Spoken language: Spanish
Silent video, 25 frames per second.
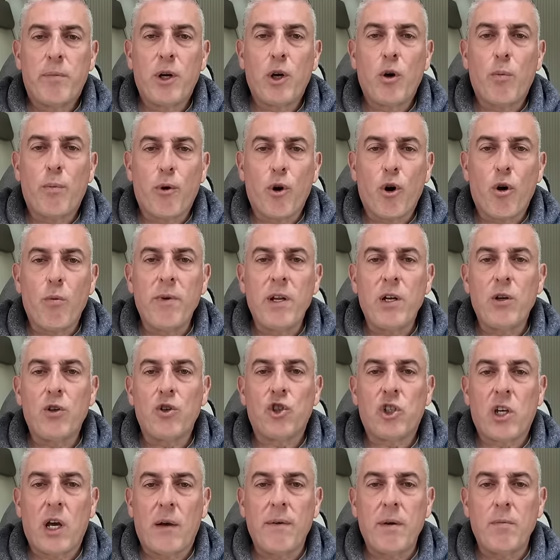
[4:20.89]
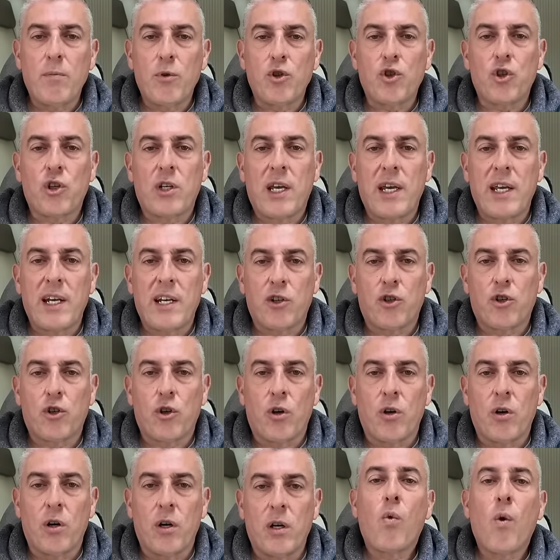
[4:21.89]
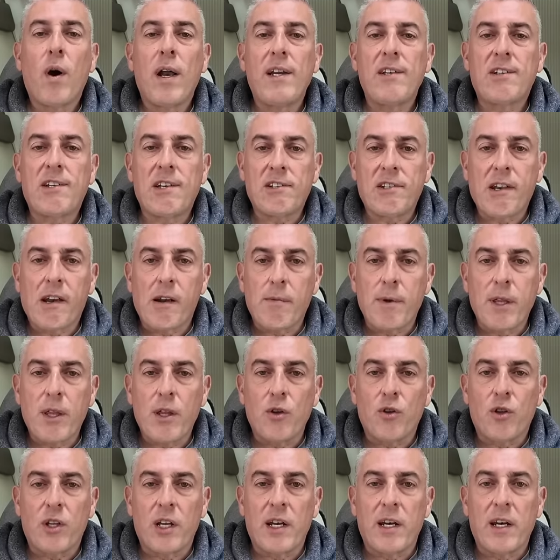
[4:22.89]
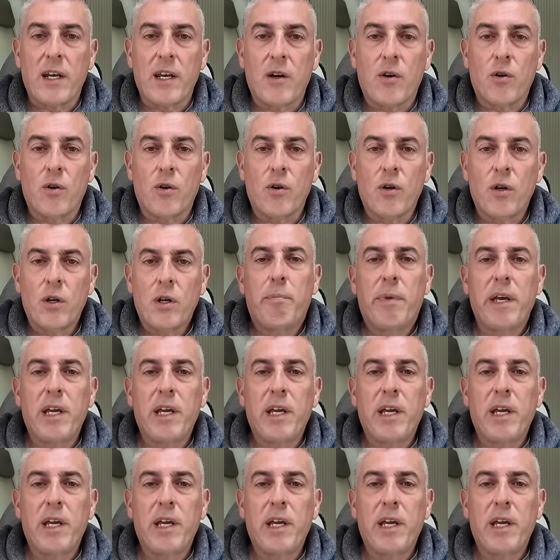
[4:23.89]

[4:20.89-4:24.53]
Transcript: Pero por lo menos sabemos quiénes son, cuál es el servicio técnico,